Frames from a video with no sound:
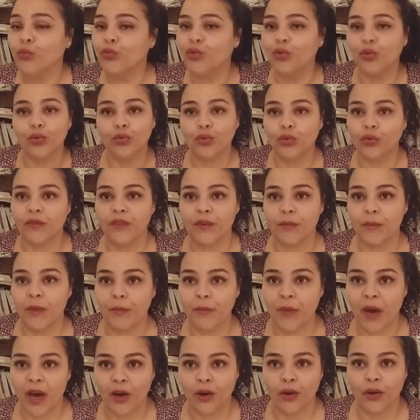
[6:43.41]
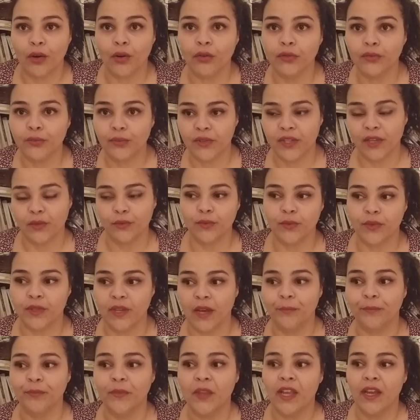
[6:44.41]
pour retrouver mes parents, tout ça, tout
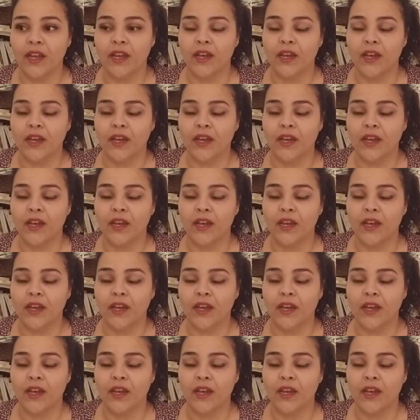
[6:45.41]
ça.